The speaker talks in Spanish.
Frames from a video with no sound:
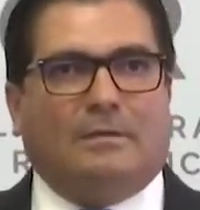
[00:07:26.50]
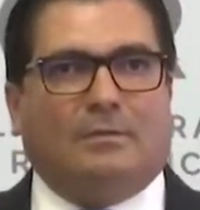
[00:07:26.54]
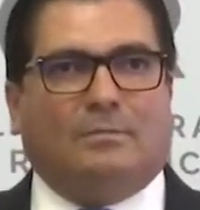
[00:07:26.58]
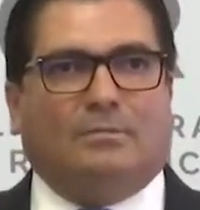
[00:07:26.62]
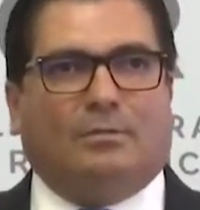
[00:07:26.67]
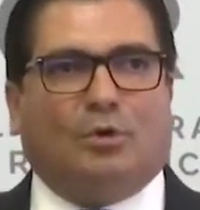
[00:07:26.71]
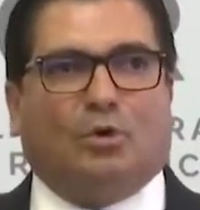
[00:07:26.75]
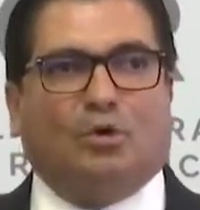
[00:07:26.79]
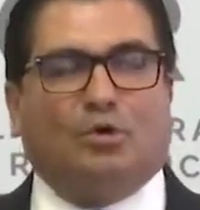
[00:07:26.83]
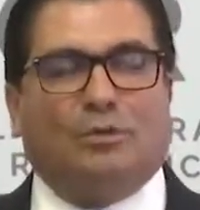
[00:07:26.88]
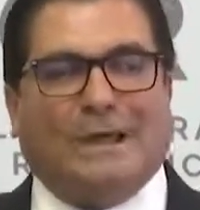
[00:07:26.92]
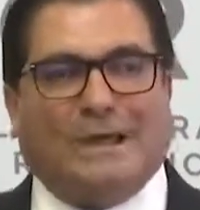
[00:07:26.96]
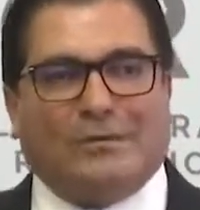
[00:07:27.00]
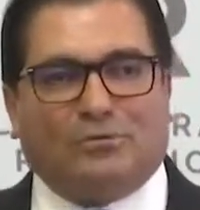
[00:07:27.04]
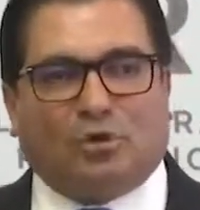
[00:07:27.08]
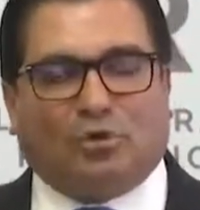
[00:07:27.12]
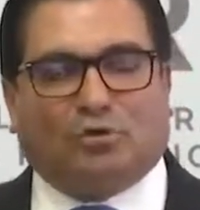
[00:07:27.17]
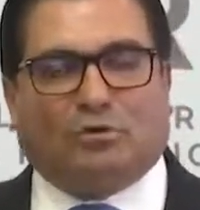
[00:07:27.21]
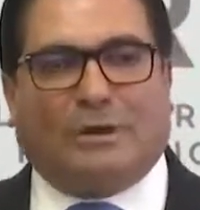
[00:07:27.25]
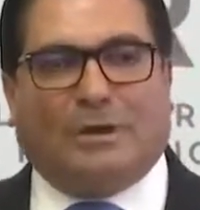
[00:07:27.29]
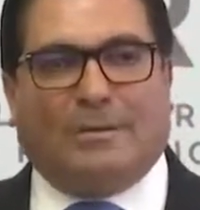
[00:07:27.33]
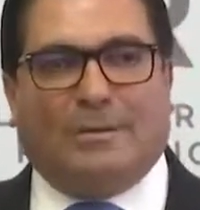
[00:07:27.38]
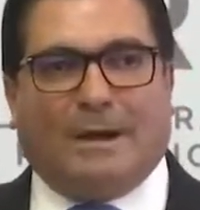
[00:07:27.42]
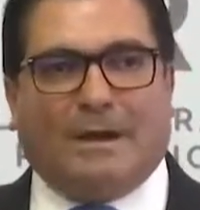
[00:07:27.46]
por un
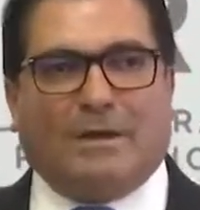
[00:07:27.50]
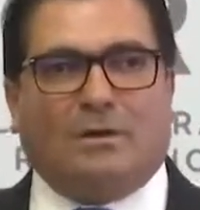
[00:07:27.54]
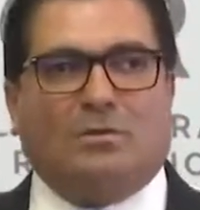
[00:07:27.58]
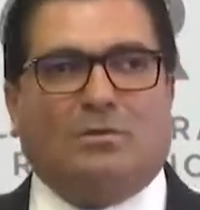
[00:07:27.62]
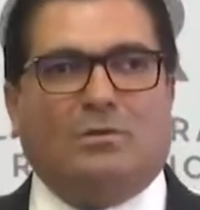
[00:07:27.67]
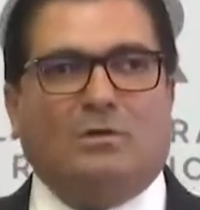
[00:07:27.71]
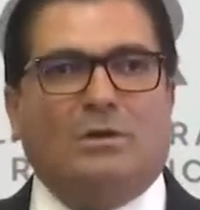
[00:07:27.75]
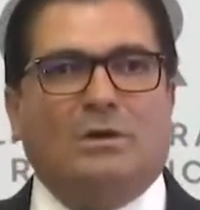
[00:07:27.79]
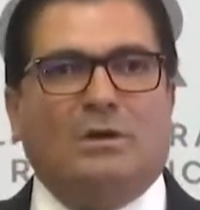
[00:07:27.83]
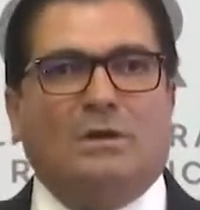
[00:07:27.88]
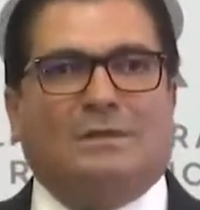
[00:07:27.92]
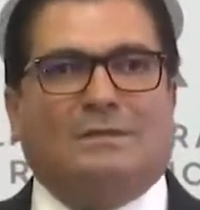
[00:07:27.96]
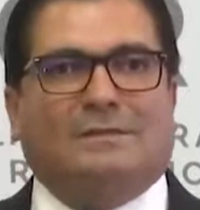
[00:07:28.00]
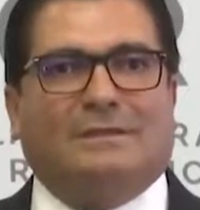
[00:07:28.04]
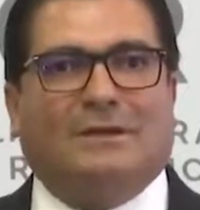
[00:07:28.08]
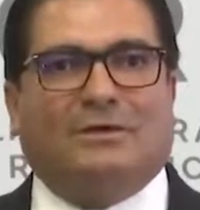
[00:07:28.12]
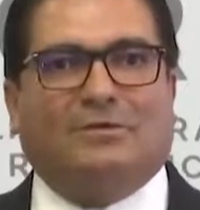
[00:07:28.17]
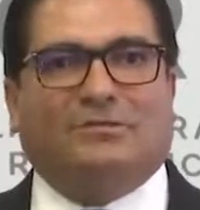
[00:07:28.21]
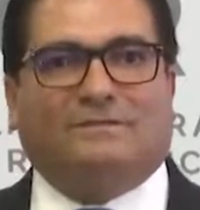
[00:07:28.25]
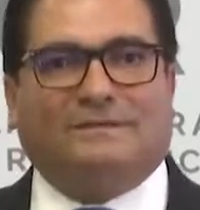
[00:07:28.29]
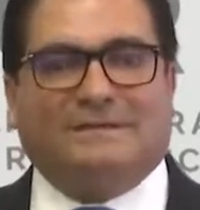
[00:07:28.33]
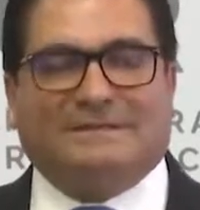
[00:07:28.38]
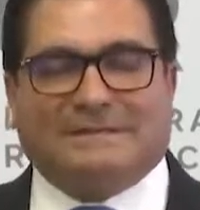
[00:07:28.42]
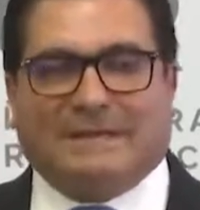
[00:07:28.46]
arduo trabajo de
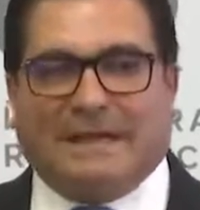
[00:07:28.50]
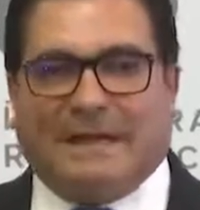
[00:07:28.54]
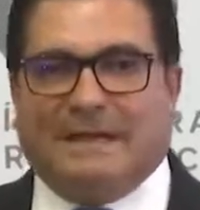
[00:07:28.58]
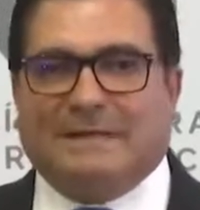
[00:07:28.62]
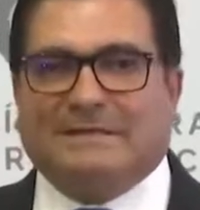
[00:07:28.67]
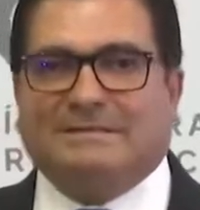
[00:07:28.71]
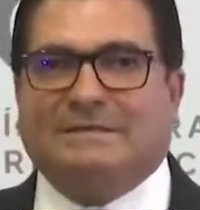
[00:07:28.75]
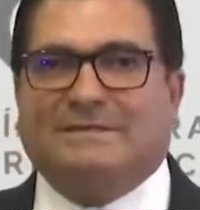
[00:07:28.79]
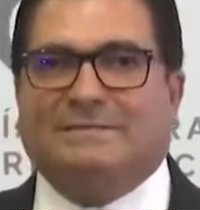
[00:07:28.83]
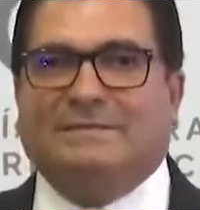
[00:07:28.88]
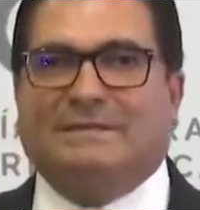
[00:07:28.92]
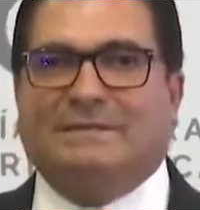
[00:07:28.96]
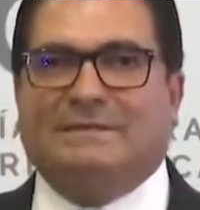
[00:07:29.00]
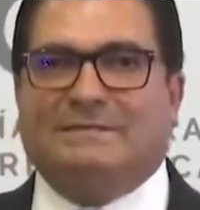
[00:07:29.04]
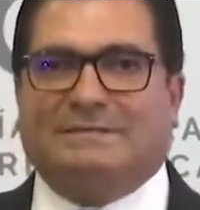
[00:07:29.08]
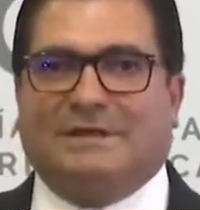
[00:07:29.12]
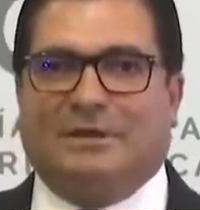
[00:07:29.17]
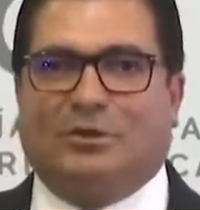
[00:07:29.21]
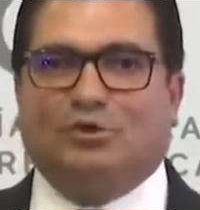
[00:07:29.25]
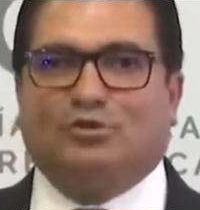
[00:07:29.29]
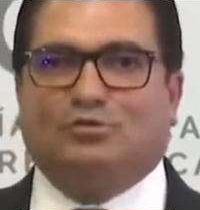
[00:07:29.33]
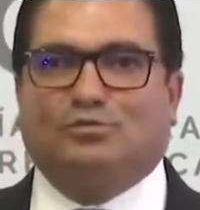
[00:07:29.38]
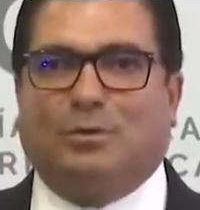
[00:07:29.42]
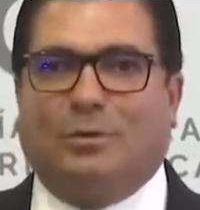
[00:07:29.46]
los fiscales y
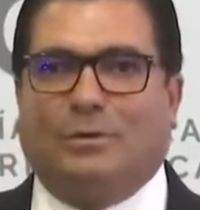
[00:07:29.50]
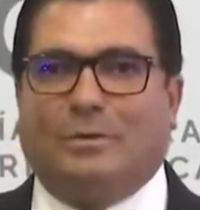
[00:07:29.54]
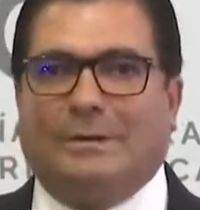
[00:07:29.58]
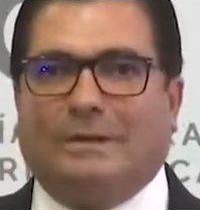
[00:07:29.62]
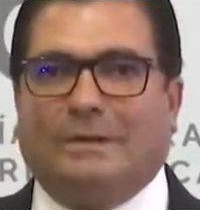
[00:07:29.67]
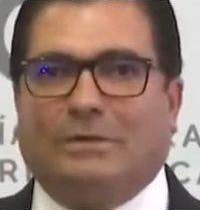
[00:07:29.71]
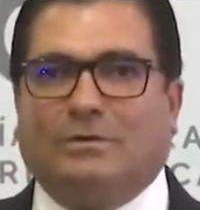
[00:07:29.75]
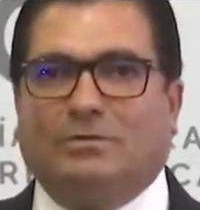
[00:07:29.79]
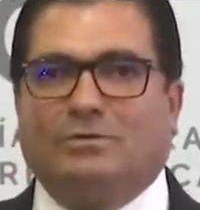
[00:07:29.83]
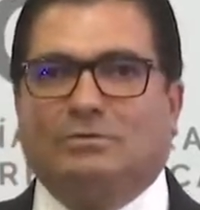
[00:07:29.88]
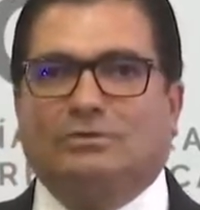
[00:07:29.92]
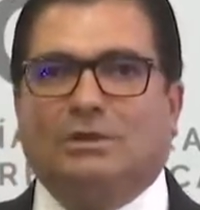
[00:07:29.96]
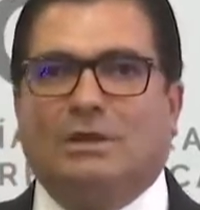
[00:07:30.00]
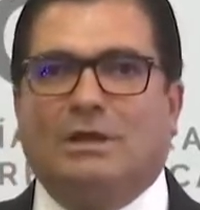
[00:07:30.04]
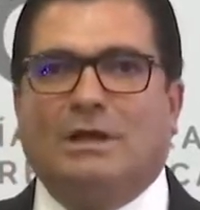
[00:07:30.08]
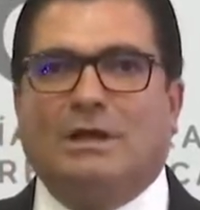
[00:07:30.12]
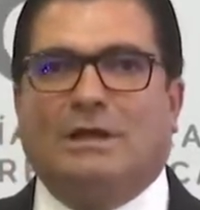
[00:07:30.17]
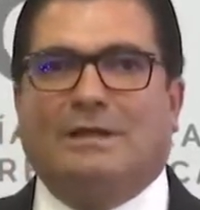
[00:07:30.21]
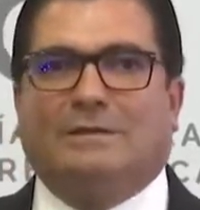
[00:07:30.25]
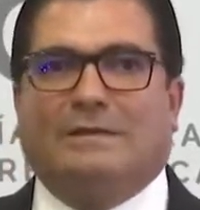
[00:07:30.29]
ministerios públicos